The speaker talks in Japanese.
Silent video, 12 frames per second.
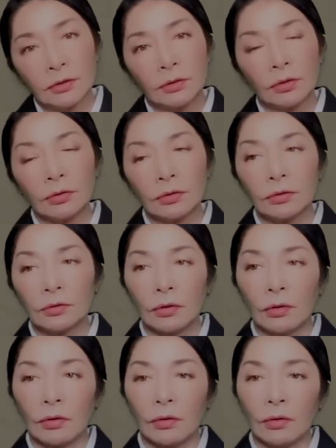ちょっ
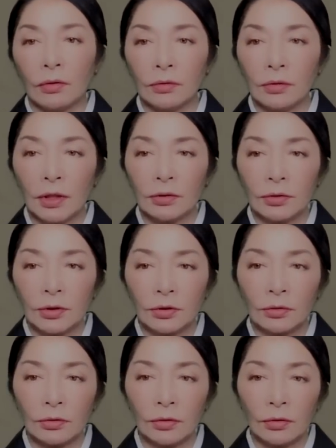と女の
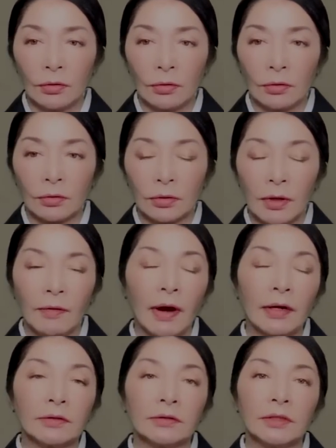人のようで
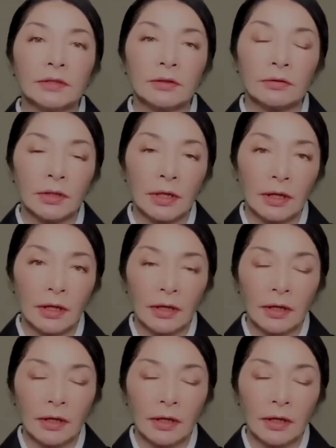はあるんですよね。